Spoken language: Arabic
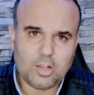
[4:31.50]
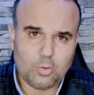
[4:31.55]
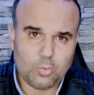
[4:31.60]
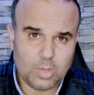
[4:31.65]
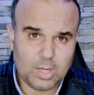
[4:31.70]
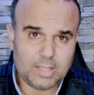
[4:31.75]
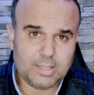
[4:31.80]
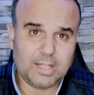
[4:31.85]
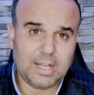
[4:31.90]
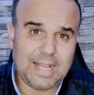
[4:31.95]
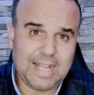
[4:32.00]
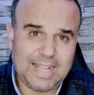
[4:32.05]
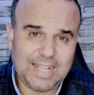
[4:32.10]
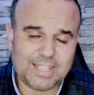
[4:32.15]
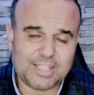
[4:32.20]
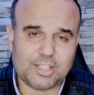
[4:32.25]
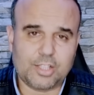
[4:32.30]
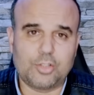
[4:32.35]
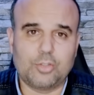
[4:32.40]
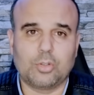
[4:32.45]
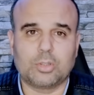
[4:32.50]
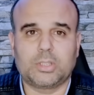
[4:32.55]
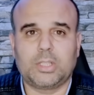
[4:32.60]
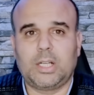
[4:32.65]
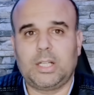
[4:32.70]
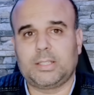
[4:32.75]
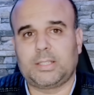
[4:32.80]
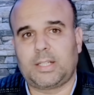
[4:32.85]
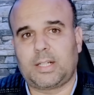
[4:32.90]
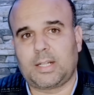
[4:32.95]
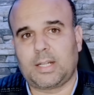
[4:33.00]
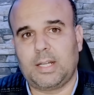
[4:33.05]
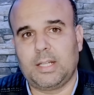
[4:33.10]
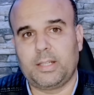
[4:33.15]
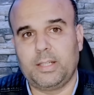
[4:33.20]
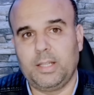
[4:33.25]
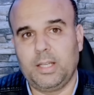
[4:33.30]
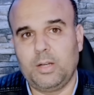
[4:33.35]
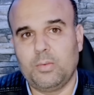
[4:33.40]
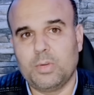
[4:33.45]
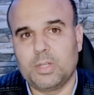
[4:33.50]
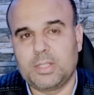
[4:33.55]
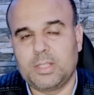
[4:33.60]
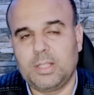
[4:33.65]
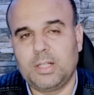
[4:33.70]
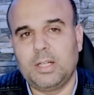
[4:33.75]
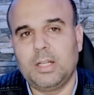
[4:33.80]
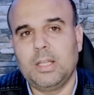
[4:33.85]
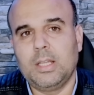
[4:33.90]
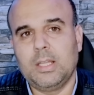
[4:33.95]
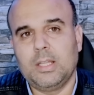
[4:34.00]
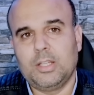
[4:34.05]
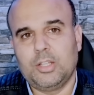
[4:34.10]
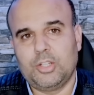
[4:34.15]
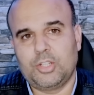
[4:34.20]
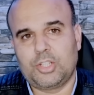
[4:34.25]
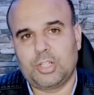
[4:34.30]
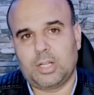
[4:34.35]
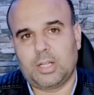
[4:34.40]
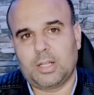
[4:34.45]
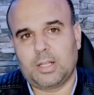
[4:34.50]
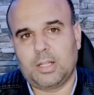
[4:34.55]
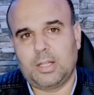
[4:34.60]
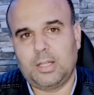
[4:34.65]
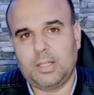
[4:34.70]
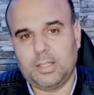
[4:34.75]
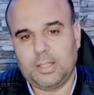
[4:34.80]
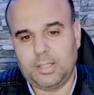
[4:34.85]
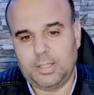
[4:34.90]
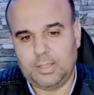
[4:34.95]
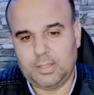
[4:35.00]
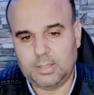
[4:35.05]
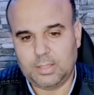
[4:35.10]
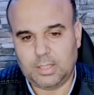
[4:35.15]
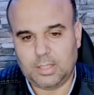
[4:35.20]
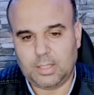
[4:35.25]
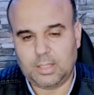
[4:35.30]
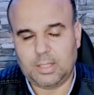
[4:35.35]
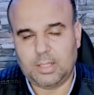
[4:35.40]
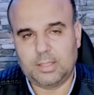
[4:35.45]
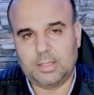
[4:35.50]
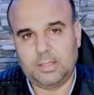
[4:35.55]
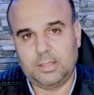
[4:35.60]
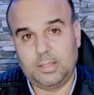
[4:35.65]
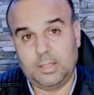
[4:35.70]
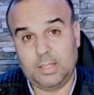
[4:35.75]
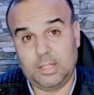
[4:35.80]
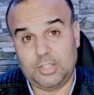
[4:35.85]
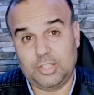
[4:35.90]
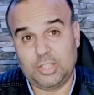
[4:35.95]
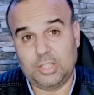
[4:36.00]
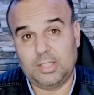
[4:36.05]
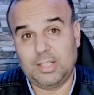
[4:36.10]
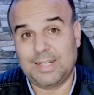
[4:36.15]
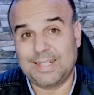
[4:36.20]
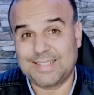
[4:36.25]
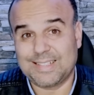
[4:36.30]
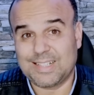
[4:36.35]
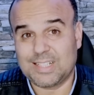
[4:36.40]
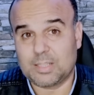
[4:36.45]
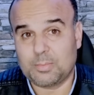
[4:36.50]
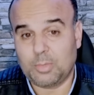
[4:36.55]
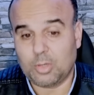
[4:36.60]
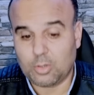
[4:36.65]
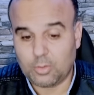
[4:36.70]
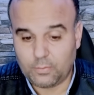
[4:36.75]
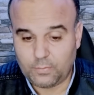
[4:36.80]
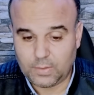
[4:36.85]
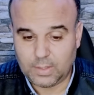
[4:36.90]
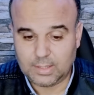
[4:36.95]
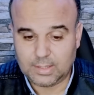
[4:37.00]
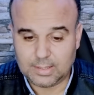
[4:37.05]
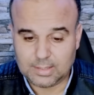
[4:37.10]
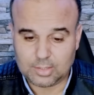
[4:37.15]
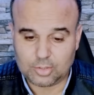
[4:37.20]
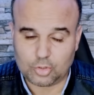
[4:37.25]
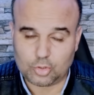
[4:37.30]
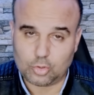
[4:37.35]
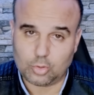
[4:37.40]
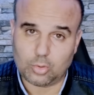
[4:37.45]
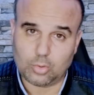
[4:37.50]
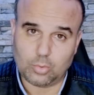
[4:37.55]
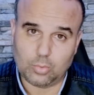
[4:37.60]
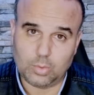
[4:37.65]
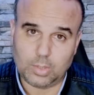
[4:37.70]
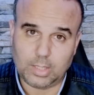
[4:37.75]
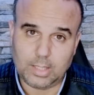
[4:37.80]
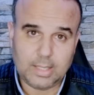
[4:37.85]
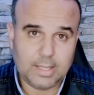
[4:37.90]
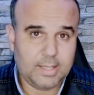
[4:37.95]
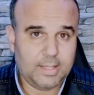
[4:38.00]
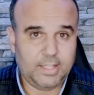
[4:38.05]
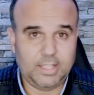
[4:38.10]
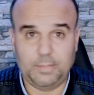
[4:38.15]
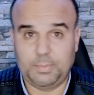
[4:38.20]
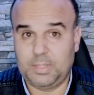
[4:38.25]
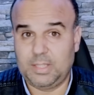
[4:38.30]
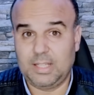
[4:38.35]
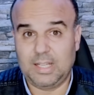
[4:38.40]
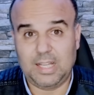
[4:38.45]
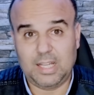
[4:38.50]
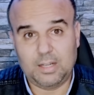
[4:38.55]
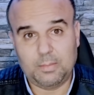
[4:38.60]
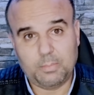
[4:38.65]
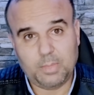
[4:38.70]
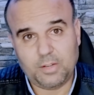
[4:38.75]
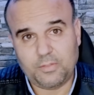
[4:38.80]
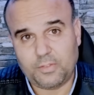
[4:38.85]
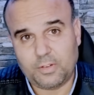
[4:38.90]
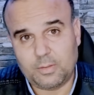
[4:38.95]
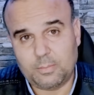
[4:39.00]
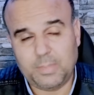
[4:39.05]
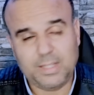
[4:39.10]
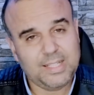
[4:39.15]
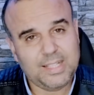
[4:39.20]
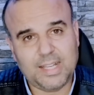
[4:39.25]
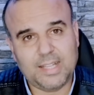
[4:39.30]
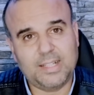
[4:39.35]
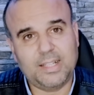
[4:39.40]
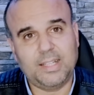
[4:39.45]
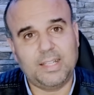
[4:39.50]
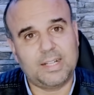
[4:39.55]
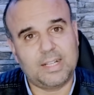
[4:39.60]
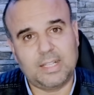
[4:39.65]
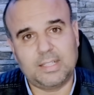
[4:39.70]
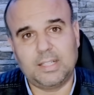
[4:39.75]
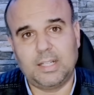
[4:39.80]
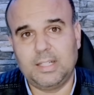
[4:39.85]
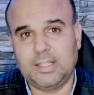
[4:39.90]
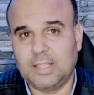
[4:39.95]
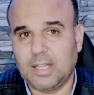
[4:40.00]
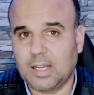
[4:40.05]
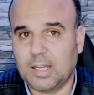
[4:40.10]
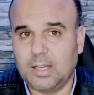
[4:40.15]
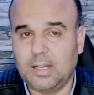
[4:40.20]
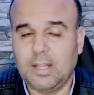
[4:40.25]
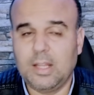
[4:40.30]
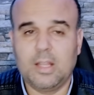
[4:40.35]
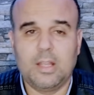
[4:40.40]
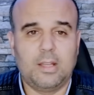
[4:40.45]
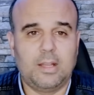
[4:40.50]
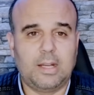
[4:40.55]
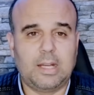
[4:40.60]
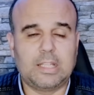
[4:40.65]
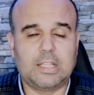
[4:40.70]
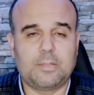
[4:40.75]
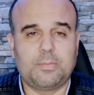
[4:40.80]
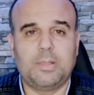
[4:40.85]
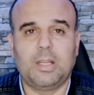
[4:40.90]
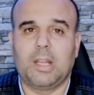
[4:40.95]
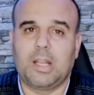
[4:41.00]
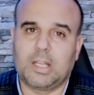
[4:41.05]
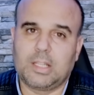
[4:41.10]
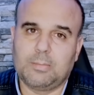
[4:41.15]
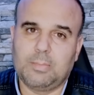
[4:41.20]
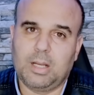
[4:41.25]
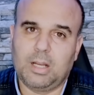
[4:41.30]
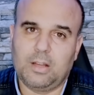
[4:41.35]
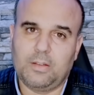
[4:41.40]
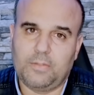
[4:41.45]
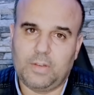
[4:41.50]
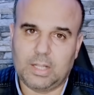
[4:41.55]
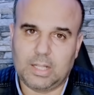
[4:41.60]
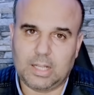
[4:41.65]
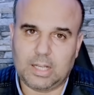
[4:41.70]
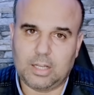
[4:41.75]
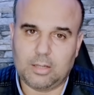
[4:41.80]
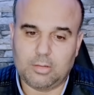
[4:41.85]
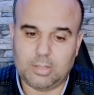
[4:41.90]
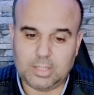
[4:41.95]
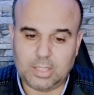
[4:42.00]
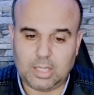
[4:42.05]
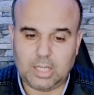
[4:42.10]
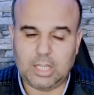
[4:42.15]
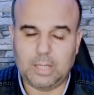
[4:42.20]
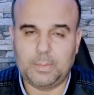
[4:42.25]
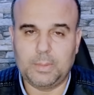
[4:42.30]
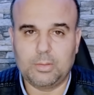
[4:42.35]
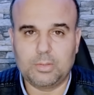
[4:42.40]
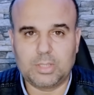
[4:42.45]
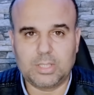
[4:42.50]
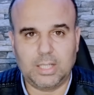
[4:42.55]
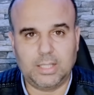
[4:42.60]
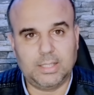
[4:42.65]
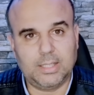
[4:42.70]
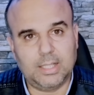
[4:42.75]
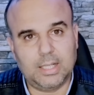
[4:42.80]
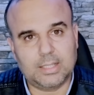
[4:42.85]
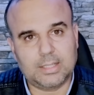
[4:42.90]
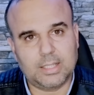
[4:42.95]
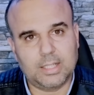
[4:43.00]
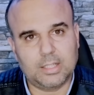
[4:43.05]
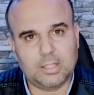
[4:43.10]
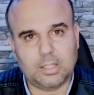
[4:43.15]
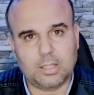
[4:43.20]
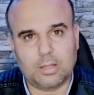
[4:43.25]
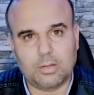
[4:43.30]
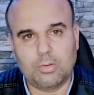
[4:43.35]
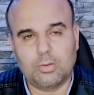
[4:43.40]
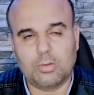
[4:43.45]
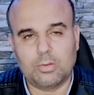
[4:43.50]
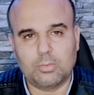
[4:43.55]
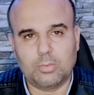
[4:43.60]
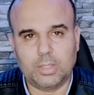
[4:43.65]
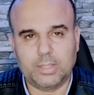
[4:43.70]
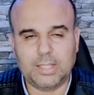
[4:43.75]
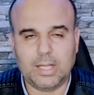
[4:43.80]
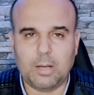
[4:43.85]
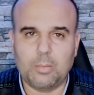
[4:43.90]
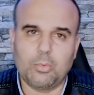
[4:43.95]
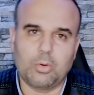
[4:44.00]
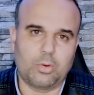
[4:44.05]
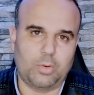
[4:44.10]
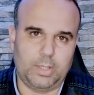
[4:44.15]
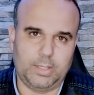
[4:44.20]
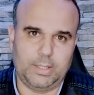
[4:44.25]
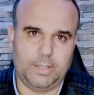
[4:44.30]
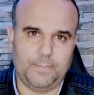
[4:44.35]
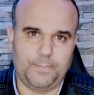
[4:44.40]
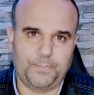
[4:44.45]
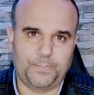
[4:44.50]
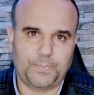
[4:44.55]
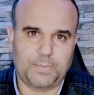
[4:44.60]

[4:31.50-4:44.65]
وهذا احسن نقطه طرقات لها الوزيره ان شاء الله هي غادي دير هذا الشيء هذا اللي كنتقاسم معكم في هذه الست شهور الاولى يعني ابتداء من ف... من يناير هذا اللي دخل غادي تبدا الخدمه في هذا القانون هذا يبداو التعديلات يدخلوا وحده مور وحده